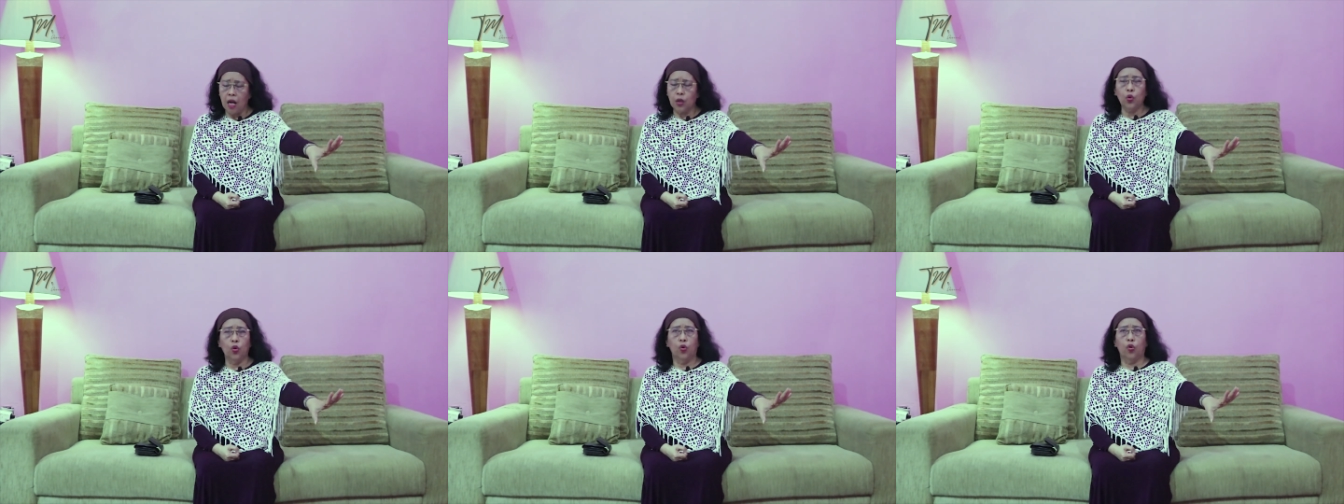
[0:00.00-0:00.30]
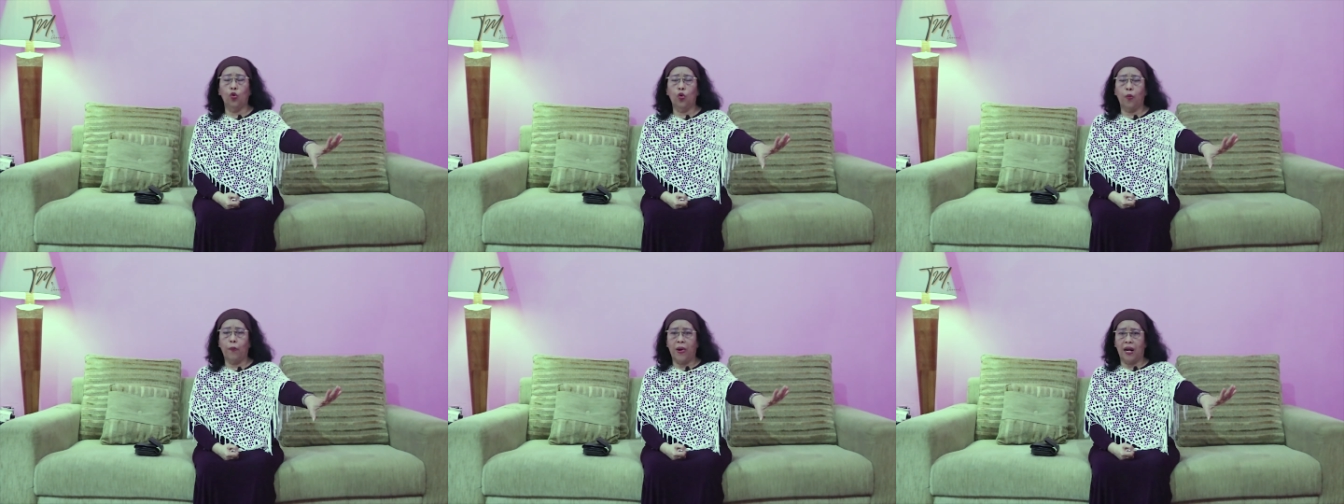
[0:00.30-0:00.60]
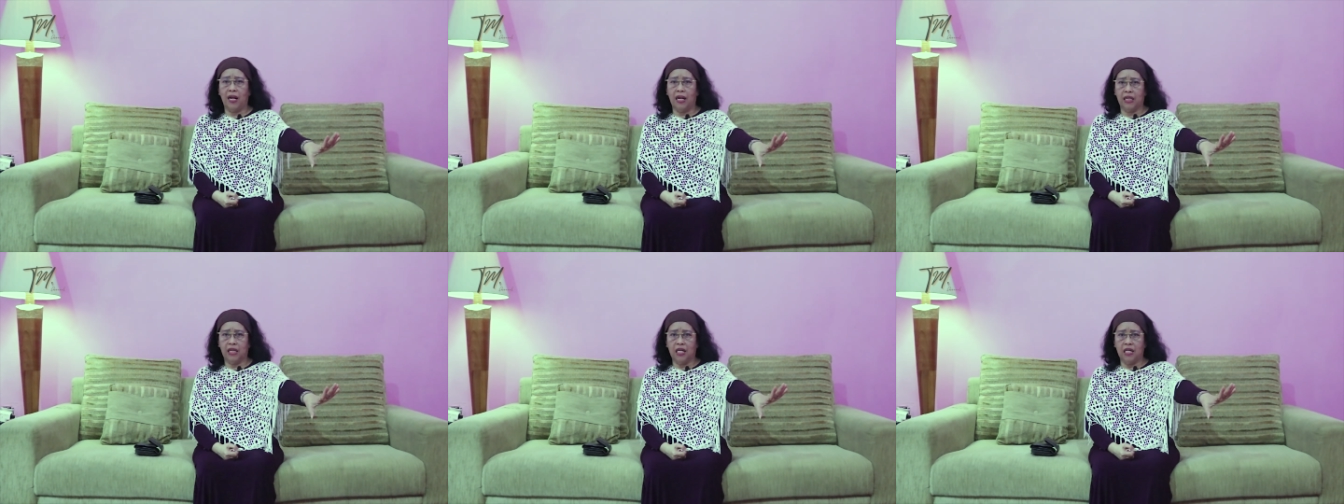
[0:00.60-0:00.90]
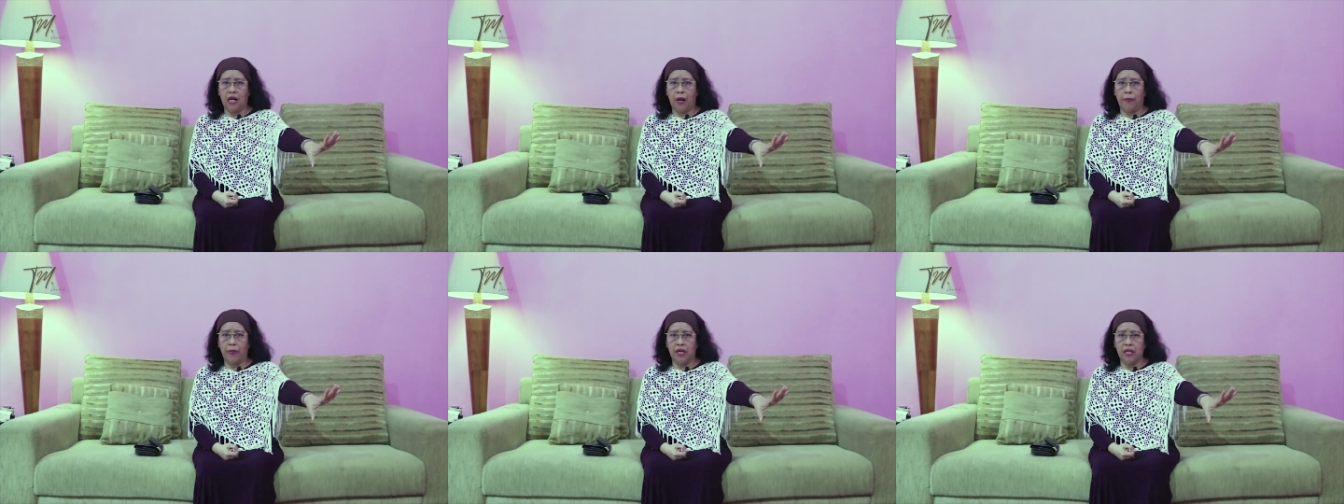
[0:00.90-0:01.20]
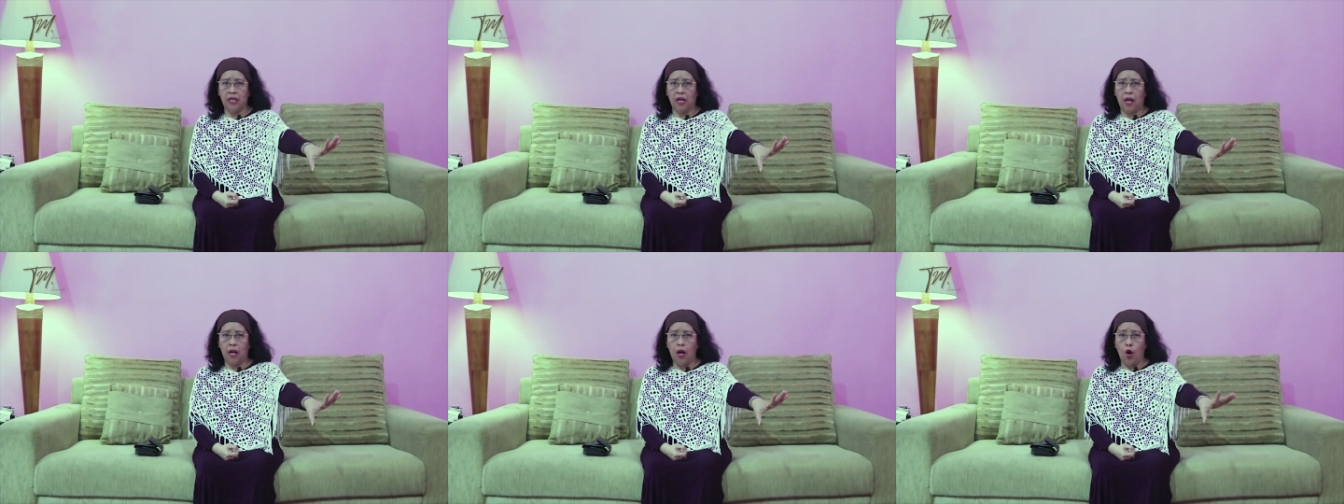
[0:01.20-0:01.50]
aduh lupa lagi
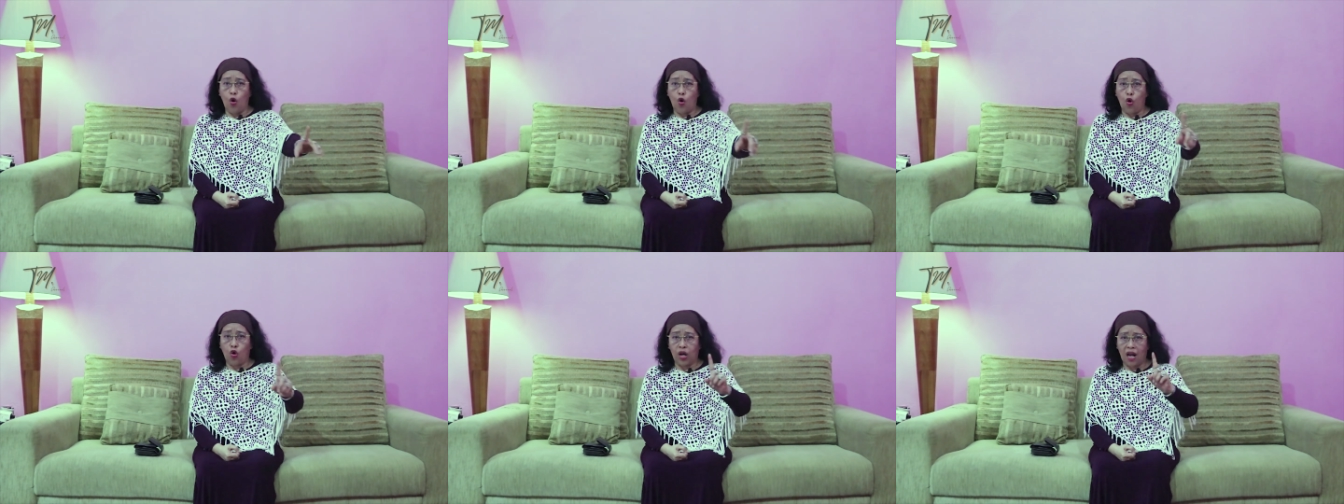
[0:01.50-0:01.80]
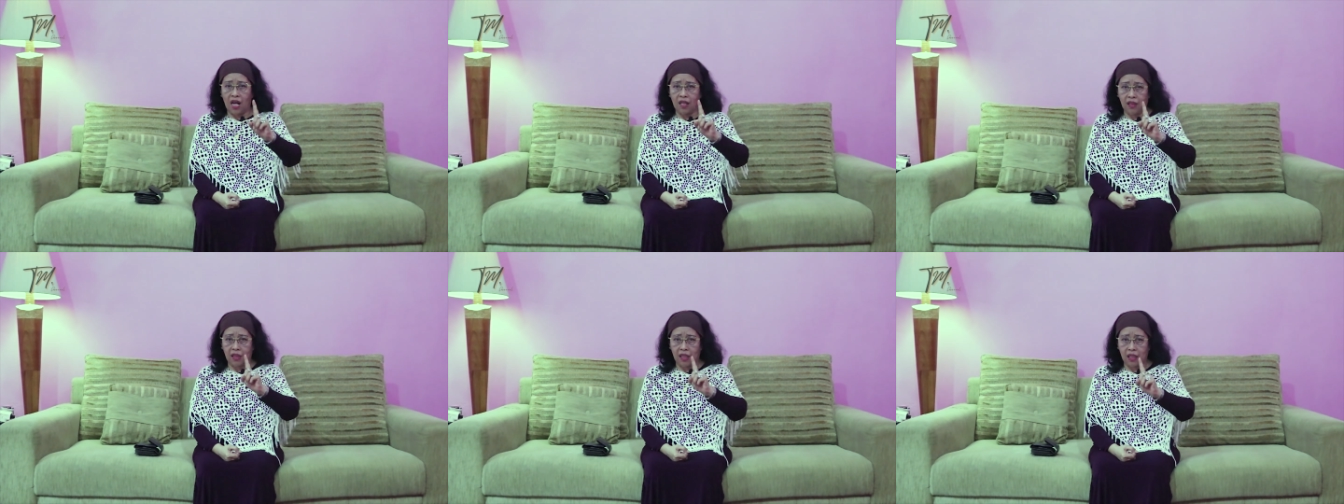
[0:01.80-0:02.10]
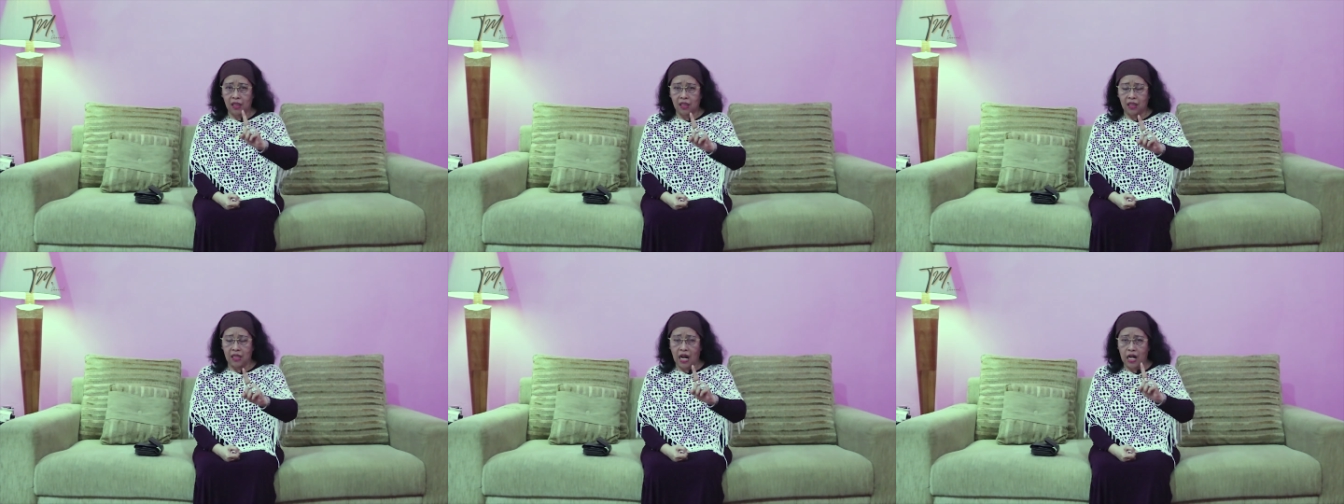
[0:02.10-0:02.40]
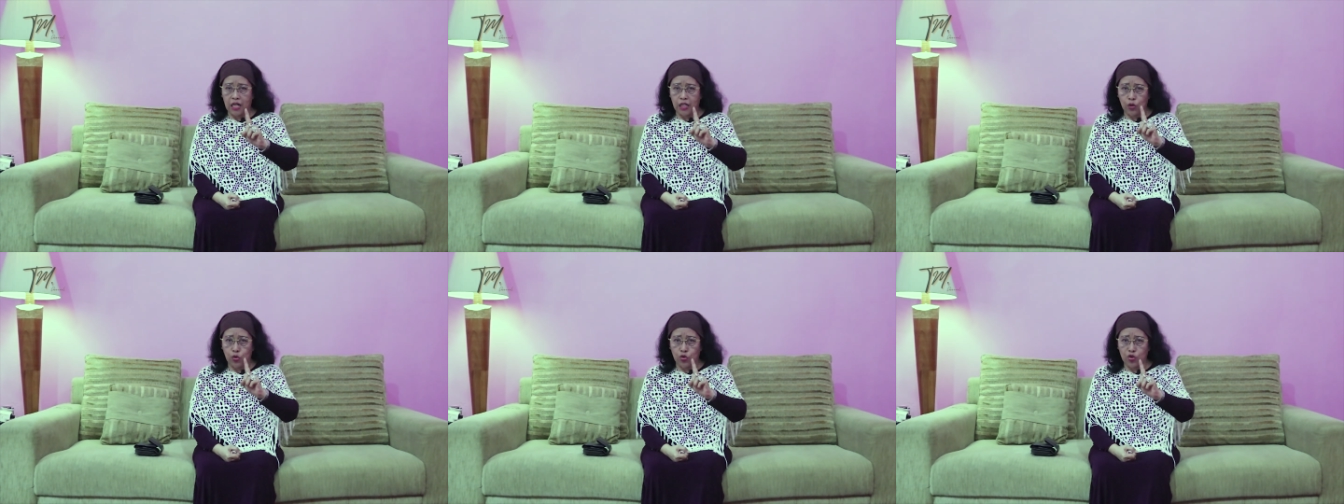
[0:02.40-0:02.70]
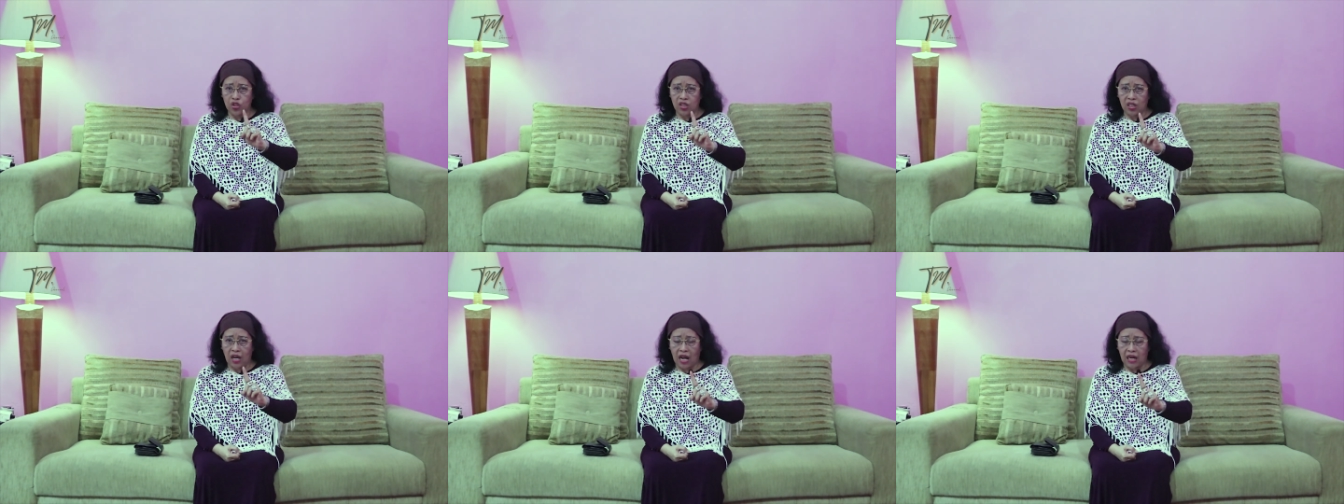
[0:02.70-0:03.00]
namanya, orang terkenal di
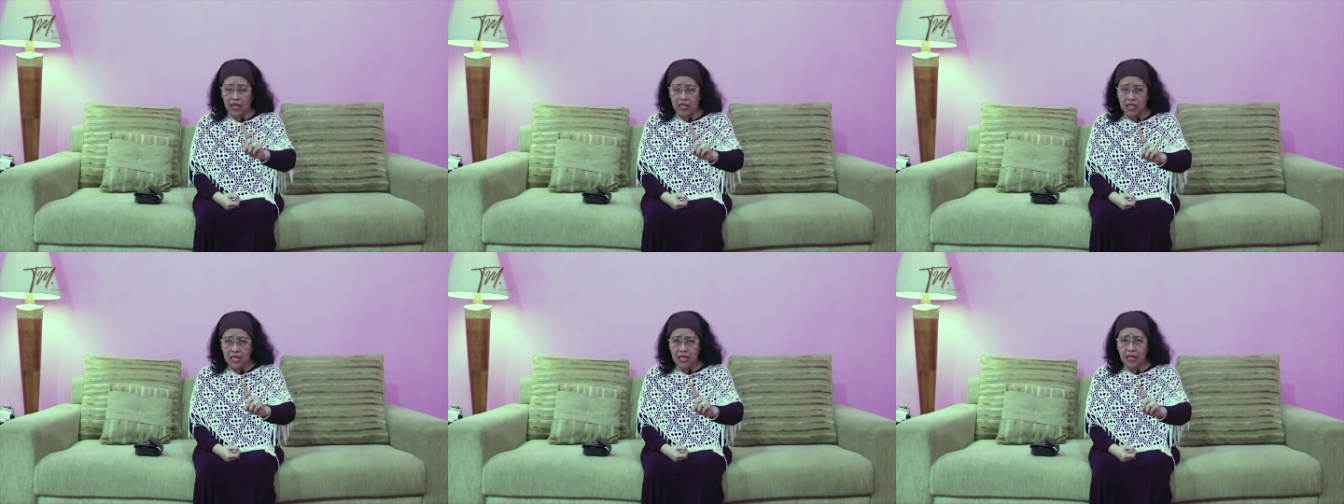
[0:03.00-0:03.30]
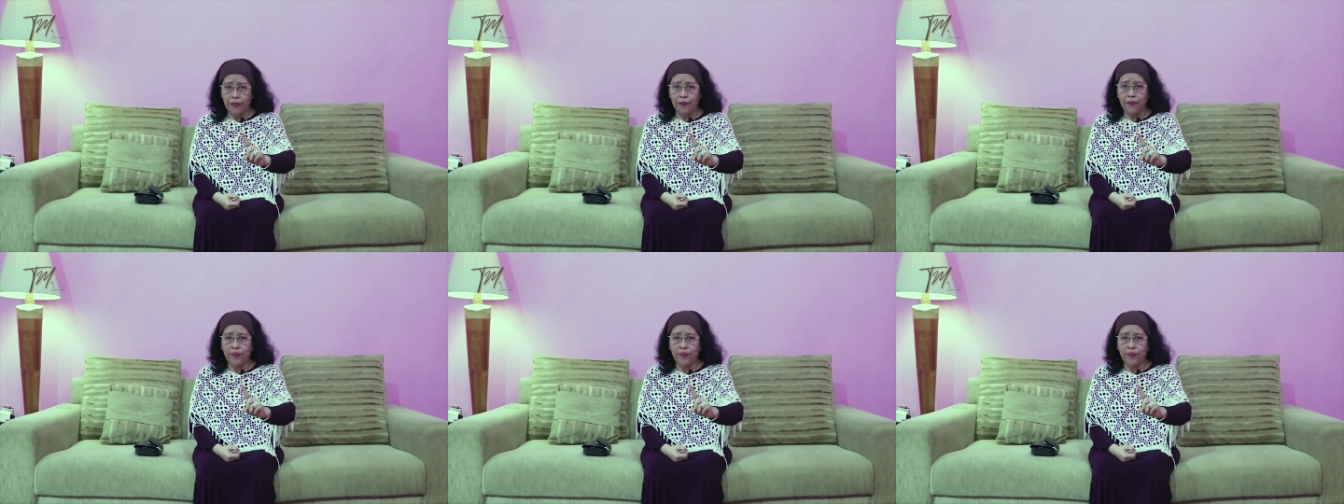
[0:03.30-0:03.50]
Australia,